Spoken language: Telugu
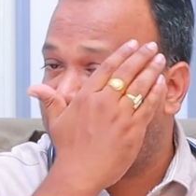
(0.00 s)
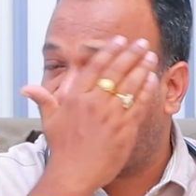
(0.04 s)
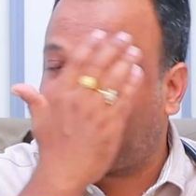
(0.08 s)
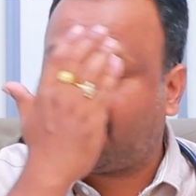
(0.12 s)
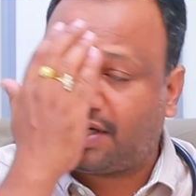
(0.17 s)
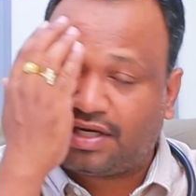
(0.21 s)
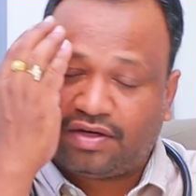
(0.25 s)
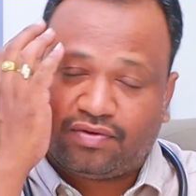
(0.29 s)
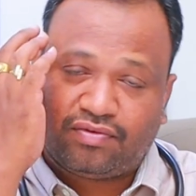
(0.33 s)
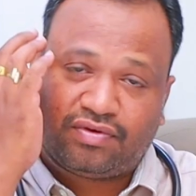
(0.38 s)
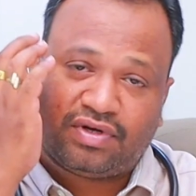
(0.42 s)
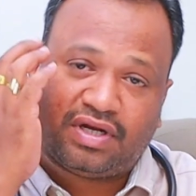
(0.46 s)

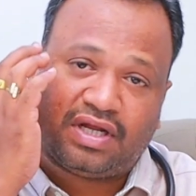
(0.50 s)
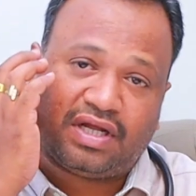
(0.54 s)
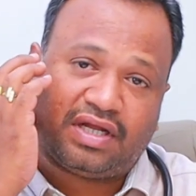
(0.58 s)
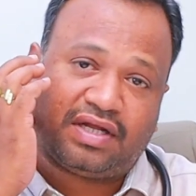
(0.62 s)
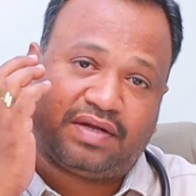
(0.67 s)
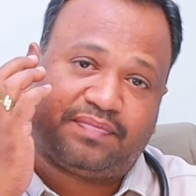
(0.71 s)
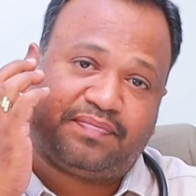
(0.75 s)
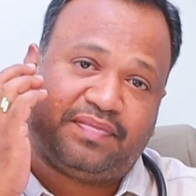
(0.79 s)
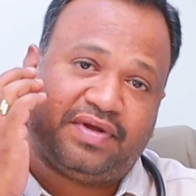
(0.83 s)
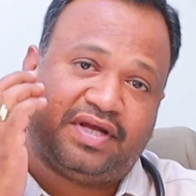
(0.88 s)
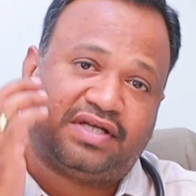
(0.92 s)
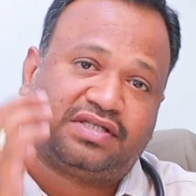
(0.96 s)
ఇక్కడ ఉన్న
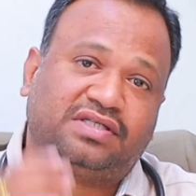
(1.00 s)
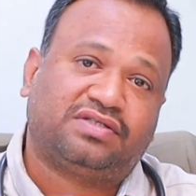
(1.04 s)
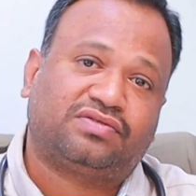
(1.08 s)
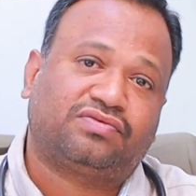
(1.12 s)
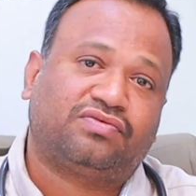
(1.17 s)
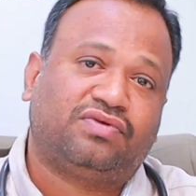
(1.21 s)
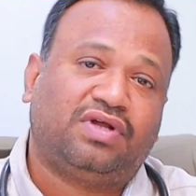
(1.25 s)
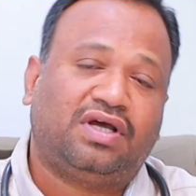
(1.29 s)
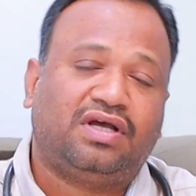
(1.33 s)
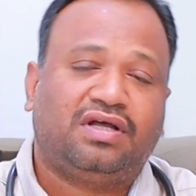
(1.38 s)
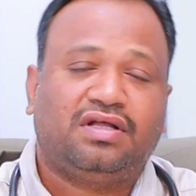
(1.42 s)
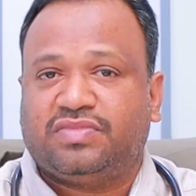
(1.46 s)
ప్లేసెస్
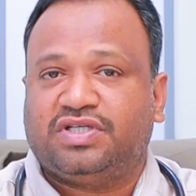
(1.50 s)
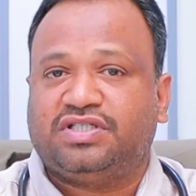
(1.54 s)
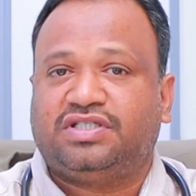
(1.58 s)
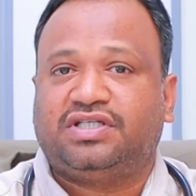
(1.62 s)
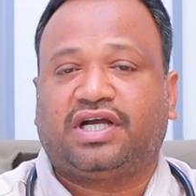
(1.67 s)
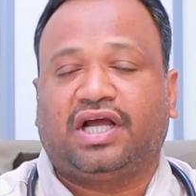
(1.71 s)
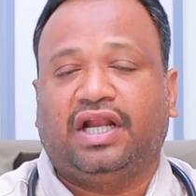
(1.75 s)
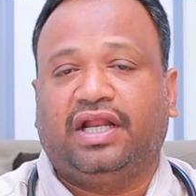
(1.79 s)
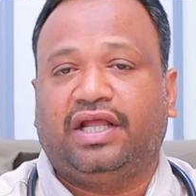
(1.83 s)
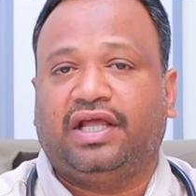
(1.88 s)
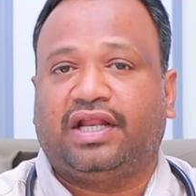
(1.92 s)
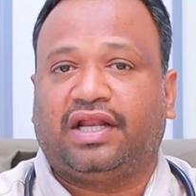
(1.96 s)
కూడా
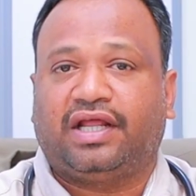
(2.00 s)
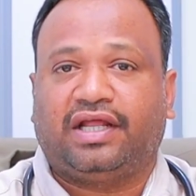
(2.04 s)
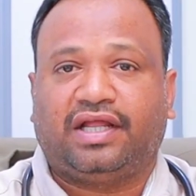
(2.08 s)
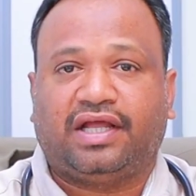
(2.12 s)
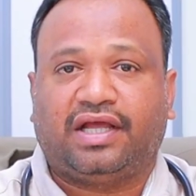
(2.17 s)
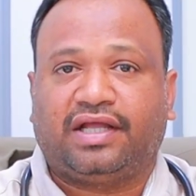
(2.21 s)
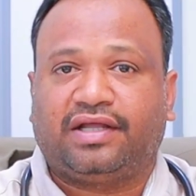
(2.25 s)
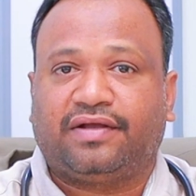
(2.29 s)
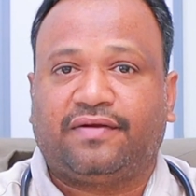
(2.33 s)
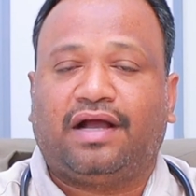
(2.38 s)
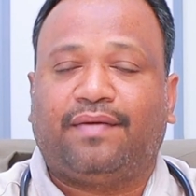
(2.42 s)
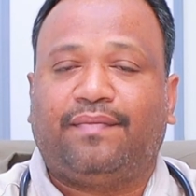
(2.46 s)
మంచిగా క్లియర్
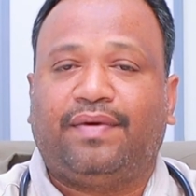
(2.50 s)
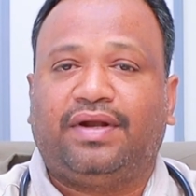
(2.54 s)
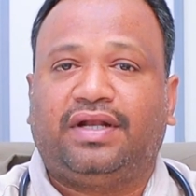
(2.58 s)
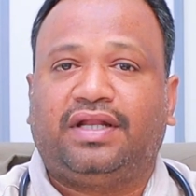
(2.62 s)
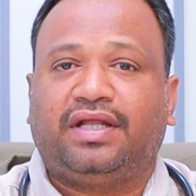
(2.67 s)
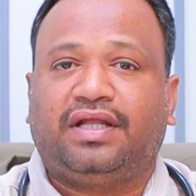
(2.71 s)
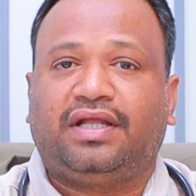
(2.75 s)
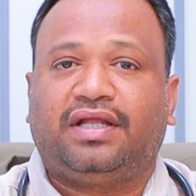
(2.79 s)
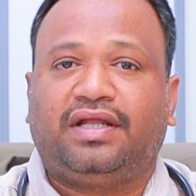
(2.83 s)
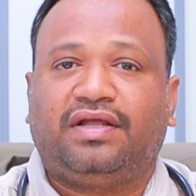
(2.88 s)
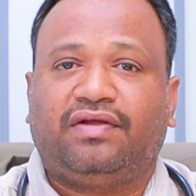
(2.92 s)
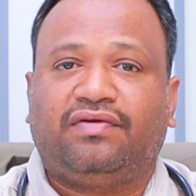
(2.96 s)
అయ్యాయి
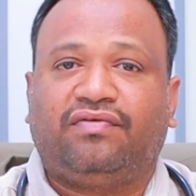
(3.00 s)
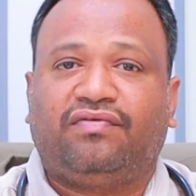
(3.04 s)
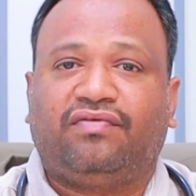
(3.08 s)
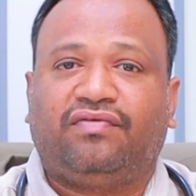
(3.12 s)
కాబట్టి ఈ